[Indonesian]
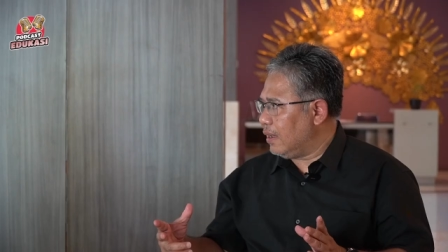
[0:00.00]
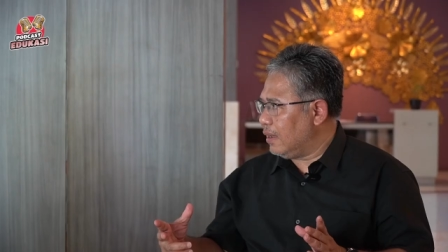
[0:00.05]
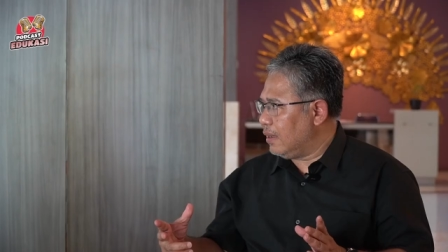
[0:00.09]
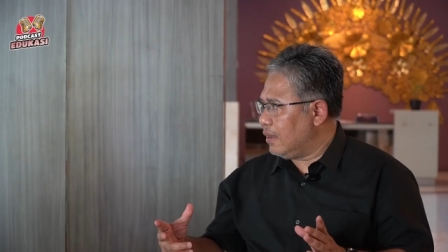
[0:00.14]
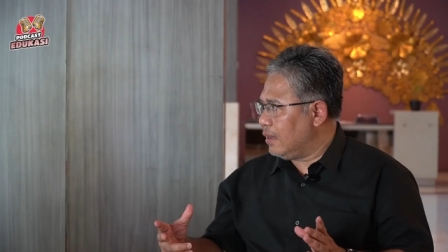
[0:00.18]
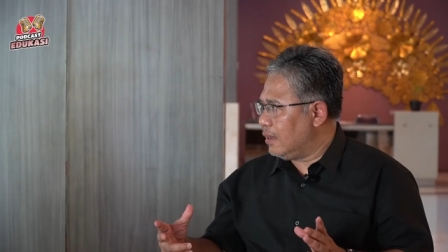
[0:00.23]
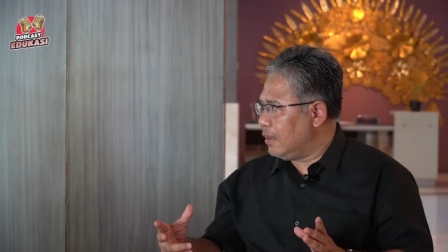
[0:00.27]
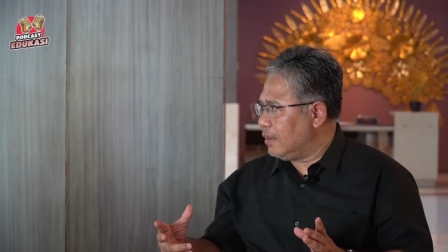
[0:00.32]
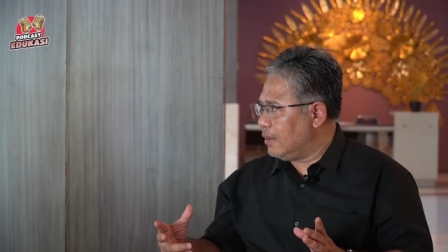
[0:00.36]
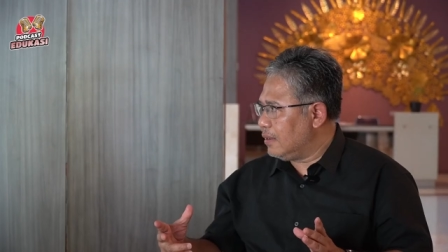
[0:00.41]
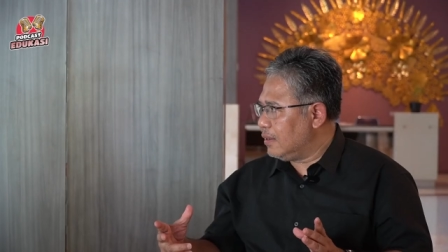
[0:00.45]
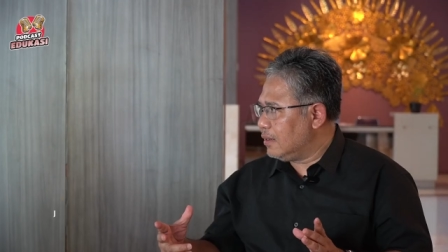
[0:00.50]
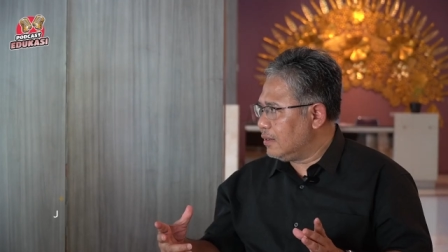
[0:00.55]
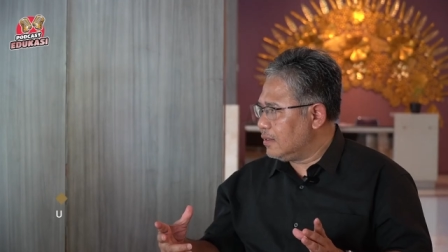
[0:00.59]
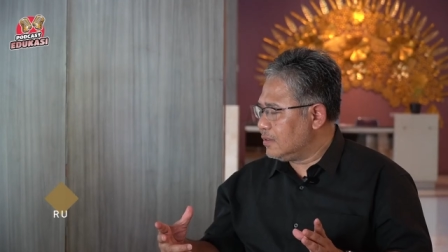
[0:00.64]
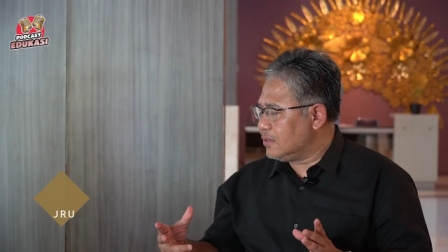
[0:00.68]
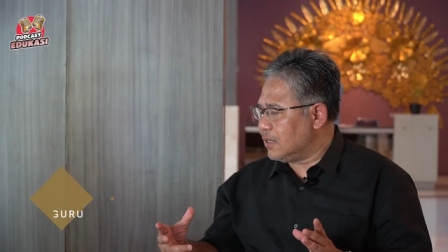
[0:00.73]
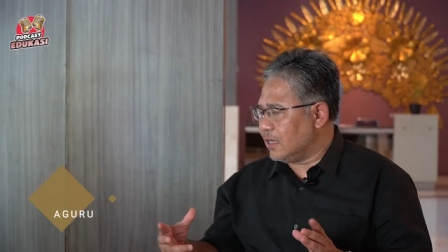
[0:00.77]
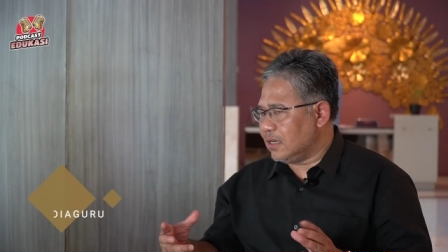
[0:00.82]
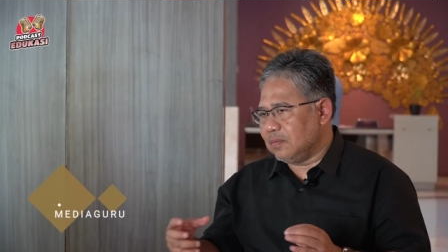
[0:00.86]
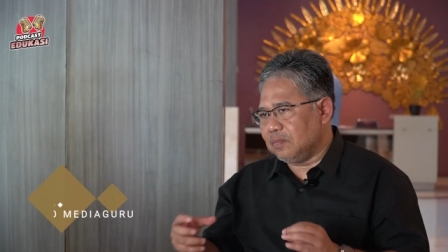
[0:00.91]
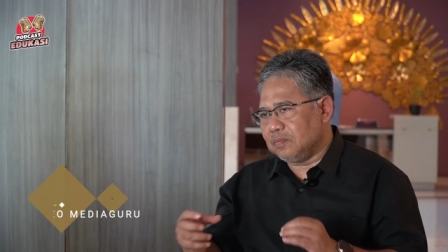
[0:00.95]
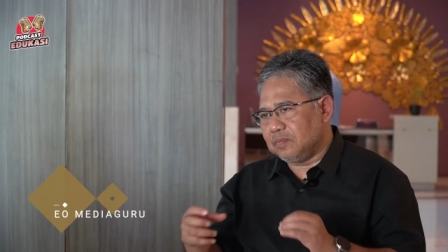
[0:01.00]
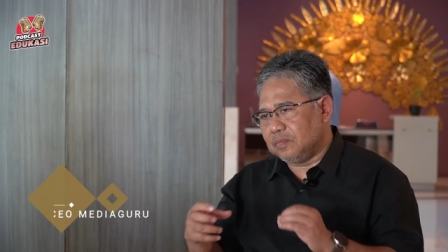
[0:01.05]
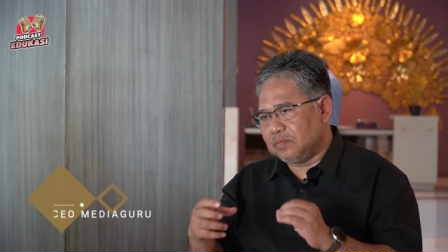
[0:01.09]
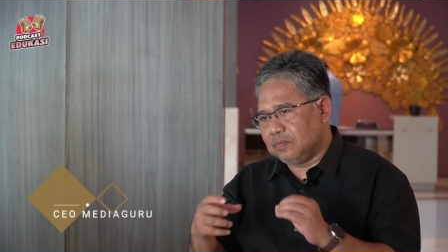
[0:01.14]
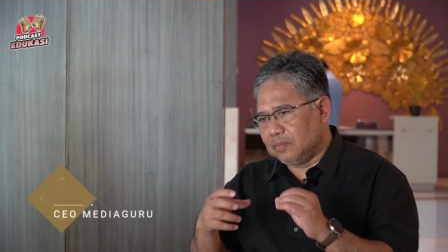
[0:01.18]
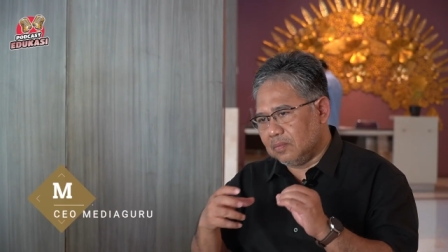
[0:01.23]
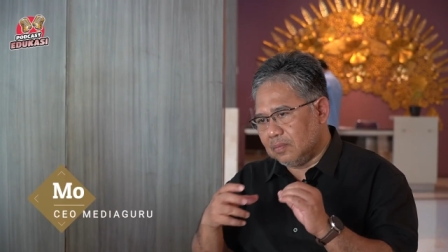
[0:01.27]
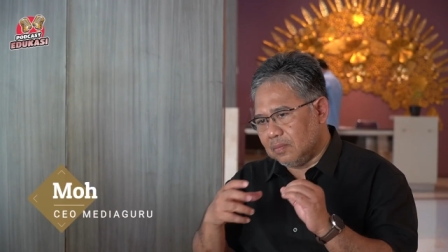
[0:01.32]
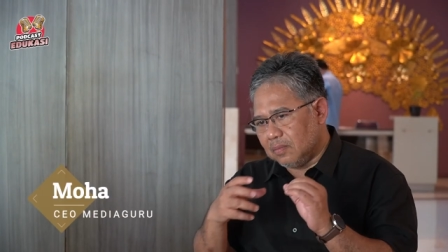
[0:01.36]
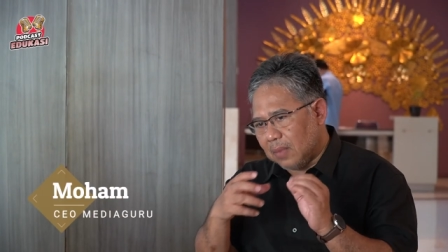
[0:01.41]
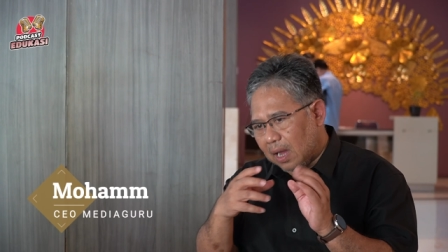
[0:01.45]
Hmm. Jadi
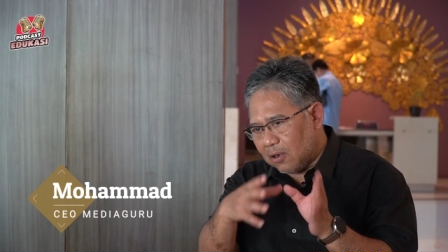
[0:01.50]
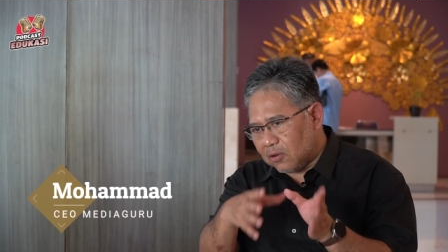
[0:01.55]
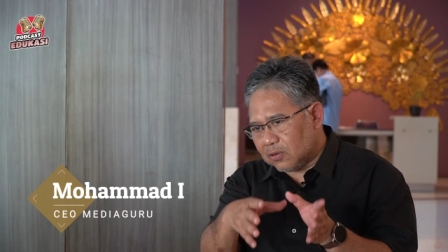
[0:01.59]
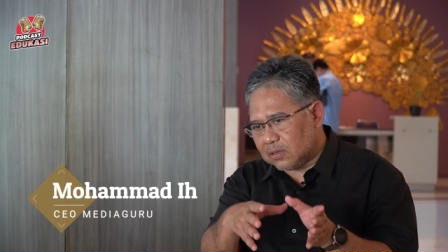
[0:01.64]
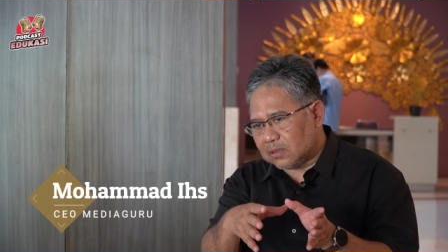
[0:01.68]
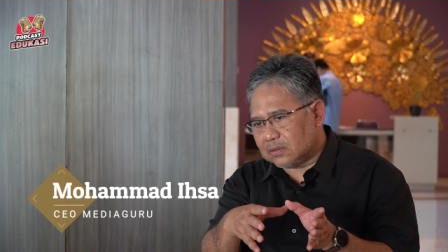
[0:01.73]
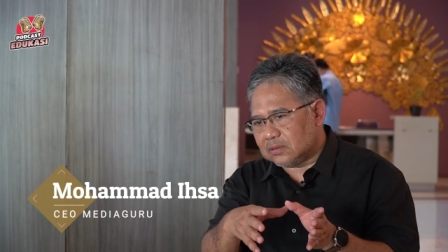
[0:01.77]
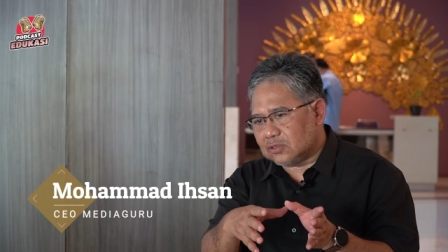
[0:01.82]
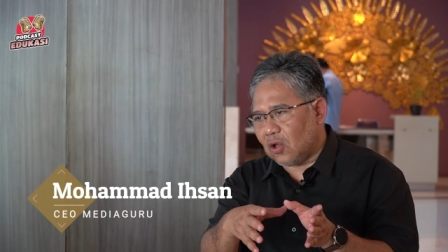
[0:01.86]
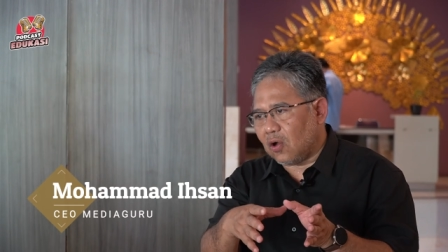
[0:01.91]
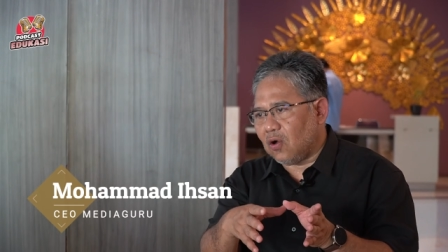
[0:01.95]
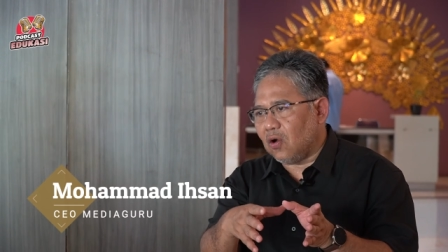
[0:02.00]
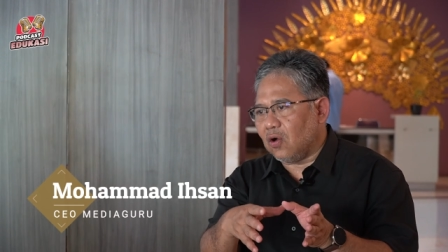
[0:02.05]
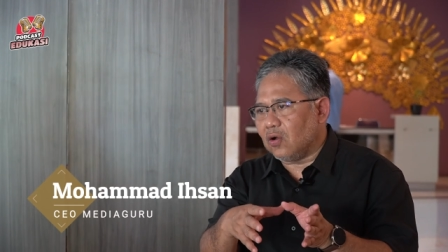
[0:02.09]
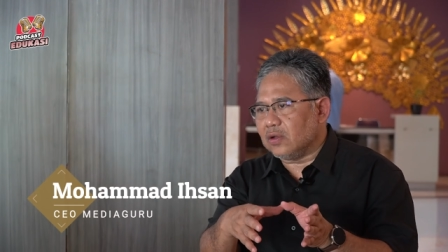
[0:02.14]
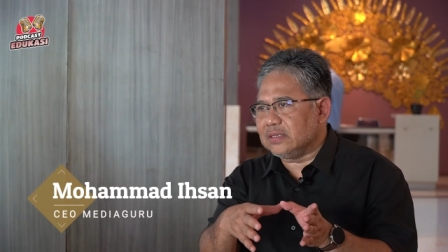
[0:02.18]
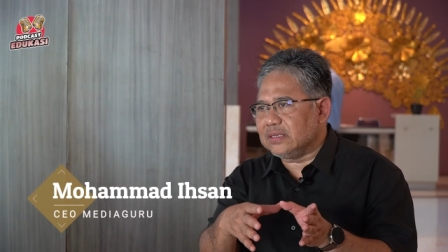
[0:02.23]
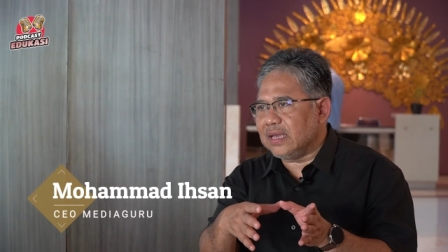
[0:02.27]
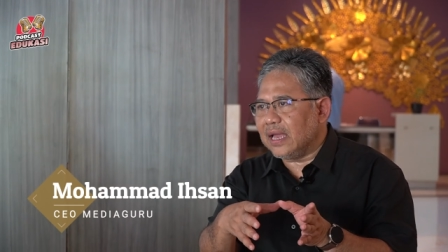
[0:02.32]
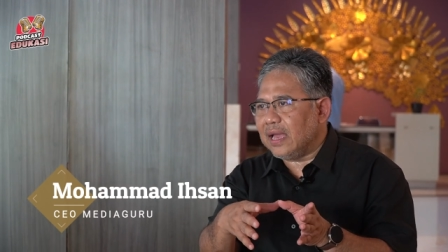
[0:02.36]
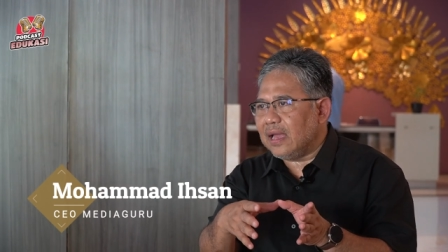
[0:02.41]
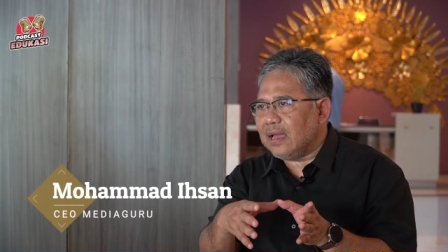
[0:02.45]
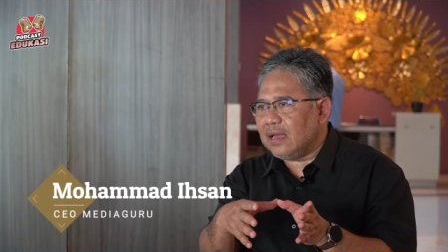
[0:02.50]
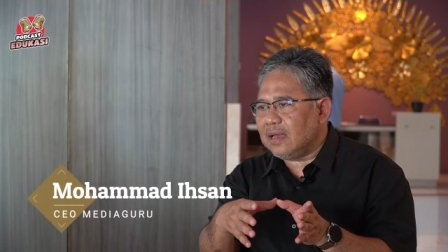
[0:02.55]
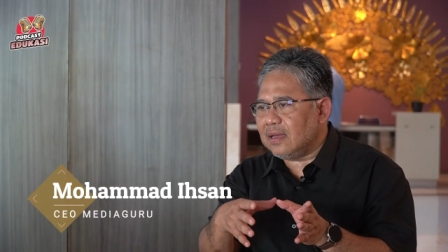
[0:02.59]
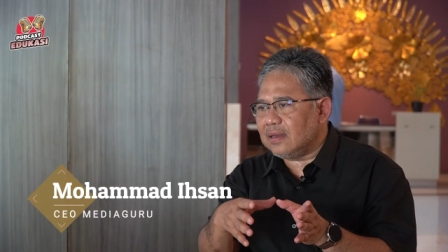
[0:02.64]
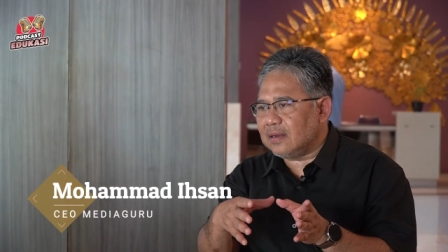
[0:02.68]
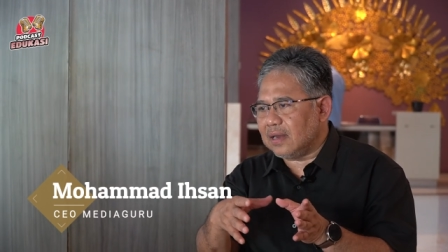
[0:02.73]
bangun tokohnya,